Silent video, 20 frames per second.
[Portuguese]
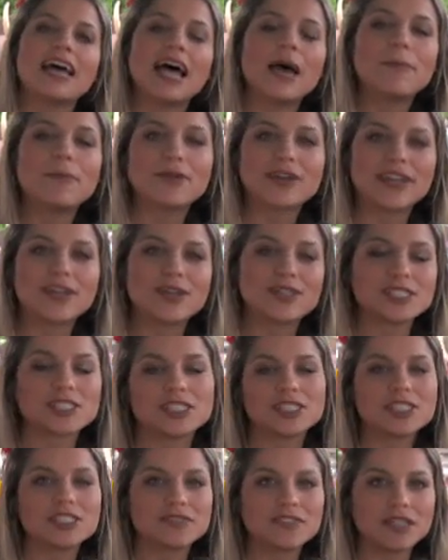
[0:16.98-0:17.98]
É porque hoje a
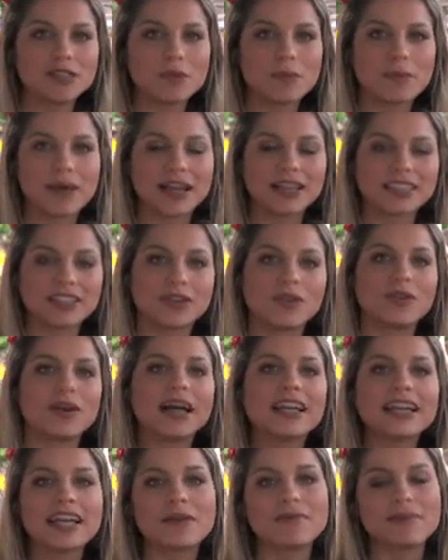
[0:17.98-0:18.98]
gente veio no Parque
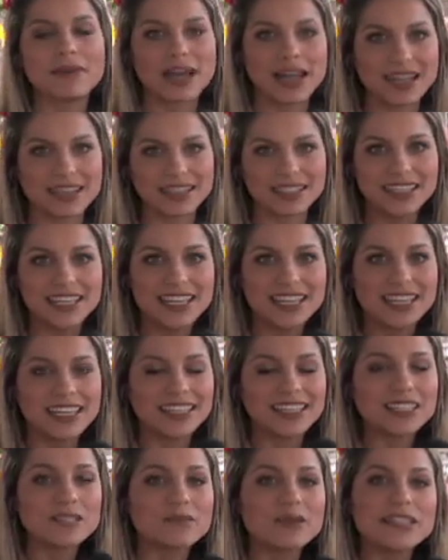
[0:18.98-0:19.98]
Guanabara,
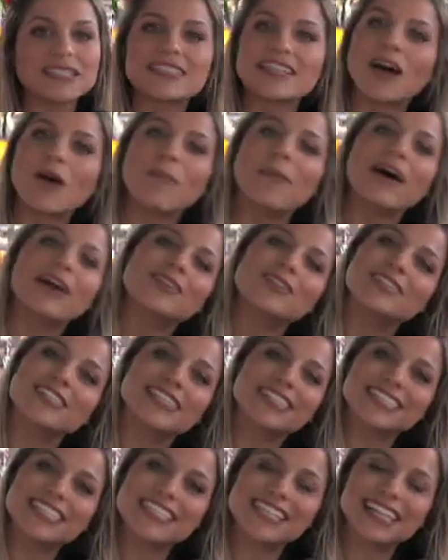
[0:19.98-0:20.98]
em especial para o
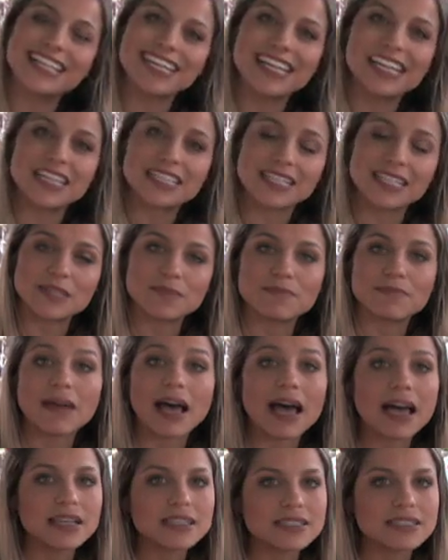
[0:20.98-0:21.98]
Dia das Crianças.
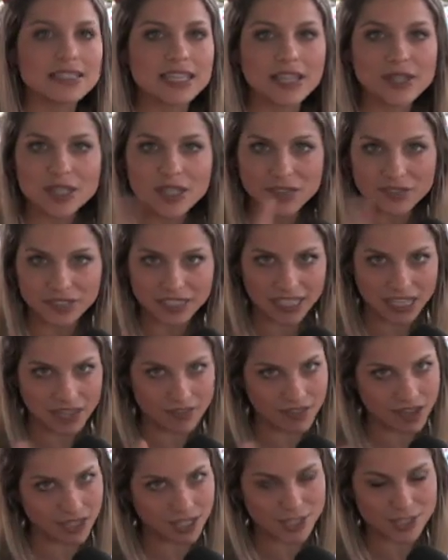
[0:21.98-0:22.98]
Mas eu não vim
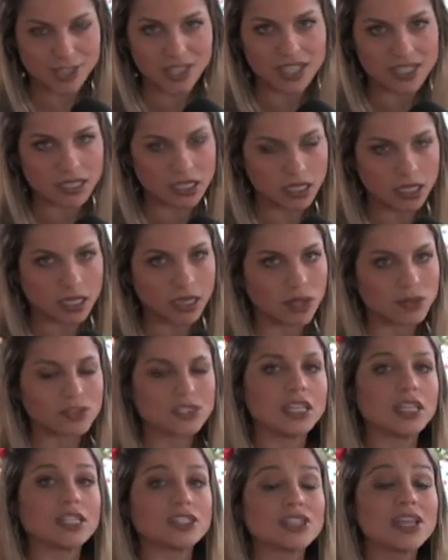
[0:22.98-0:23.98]
gravar aqui sozinha não,
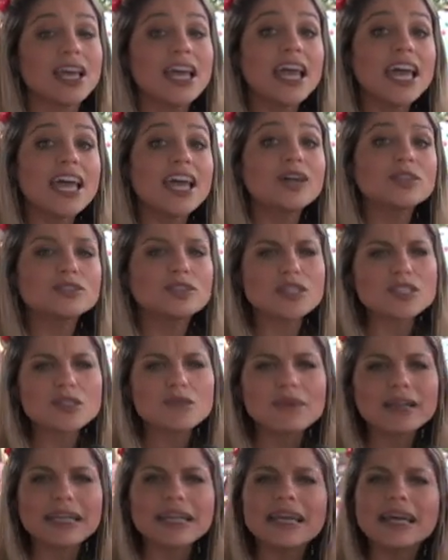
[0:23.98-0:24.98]
gente. Eu trouxe
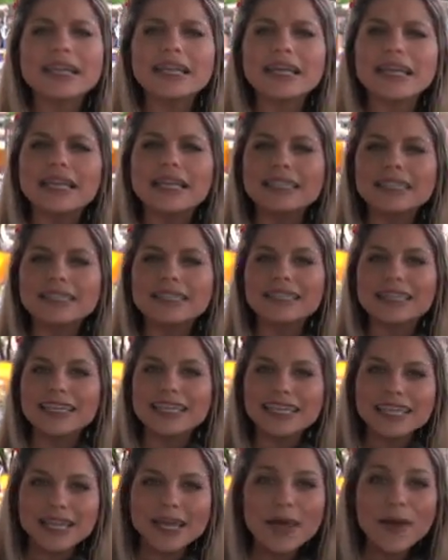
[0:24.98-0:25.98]
uma galerinha
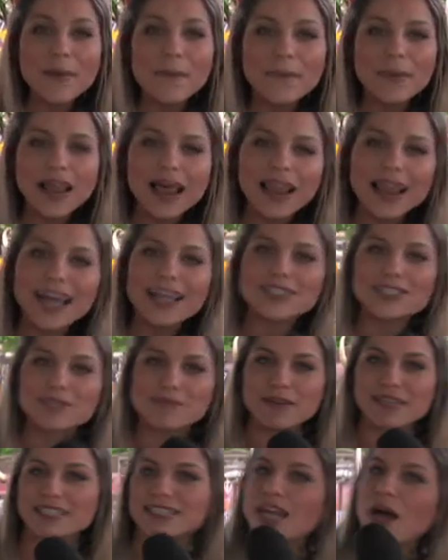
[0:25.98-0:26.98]
aí pra lá de
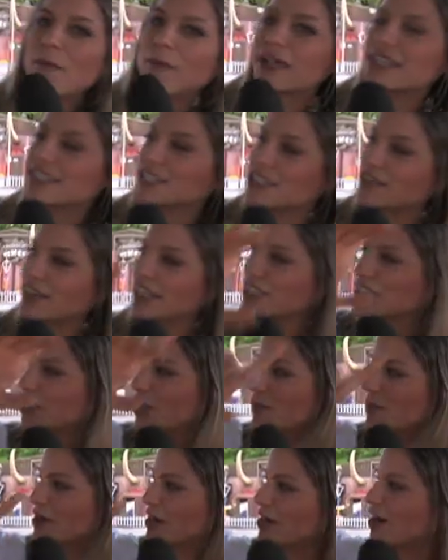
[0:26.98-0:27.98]
especial pra se divertir
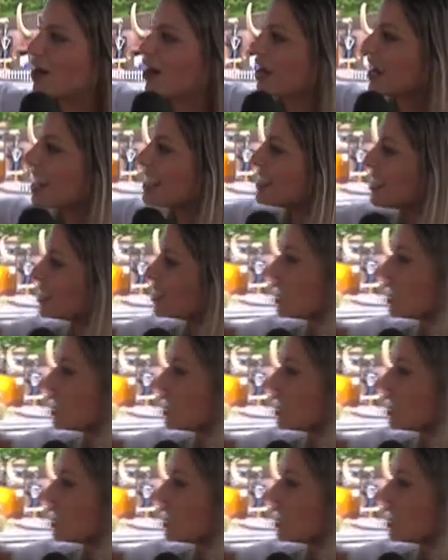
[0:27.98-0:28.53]
comigo. Ó, cadê